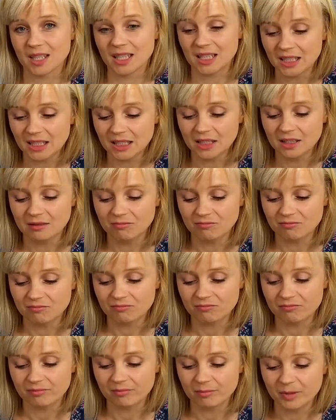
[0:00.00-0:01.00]
i
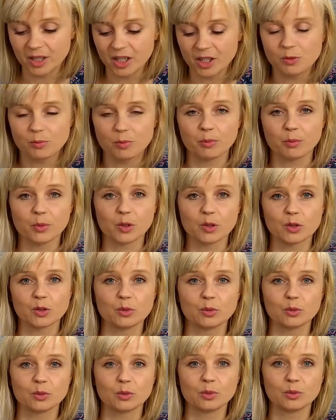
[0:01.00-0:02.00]
mieć po
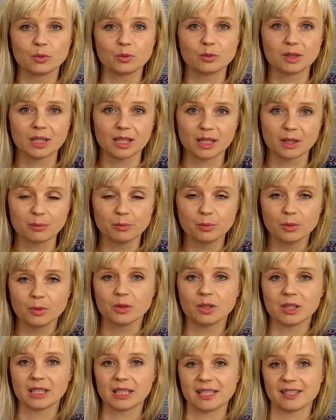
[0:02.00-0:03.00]
prostu taki
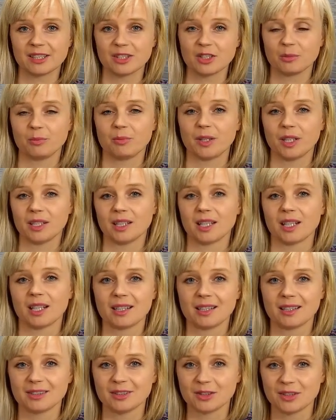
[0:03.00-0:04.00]
punkt
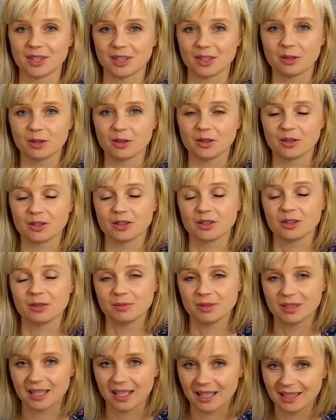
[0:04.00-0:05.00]
zaczepienia do tego,
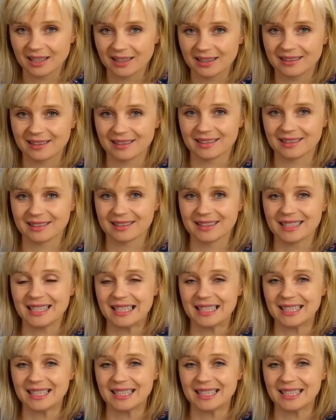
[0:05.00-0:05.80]
żeby dalej ten